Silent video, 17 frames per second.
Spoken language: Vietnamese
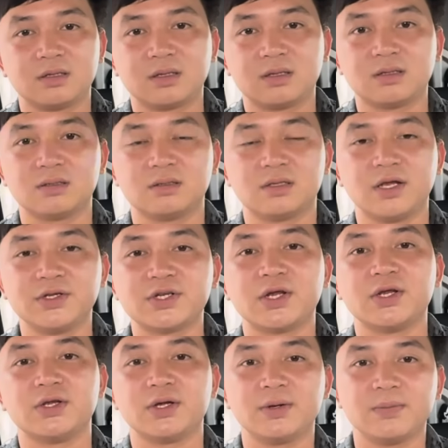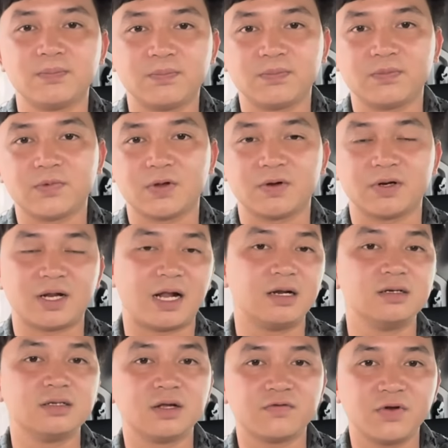ừ, duy trì á trả
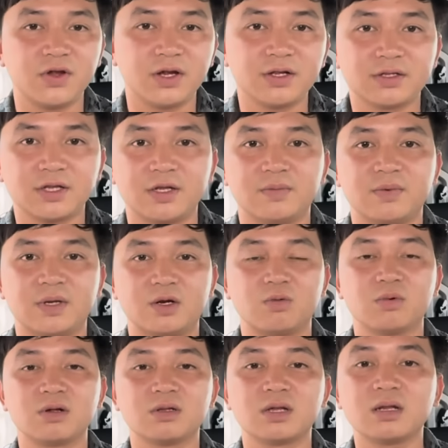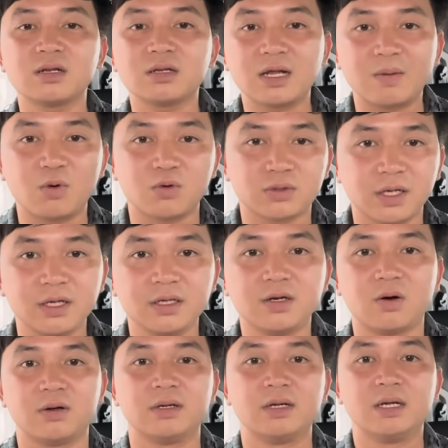lương nhân viên thì mình cũng có tích ra một tí
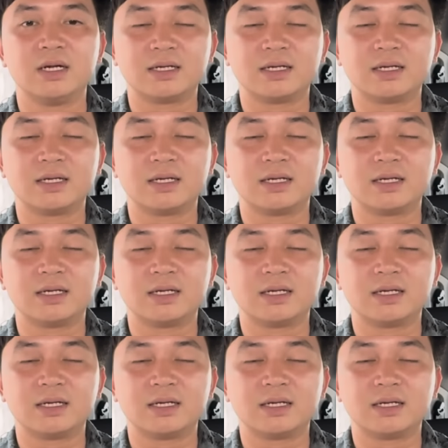rồi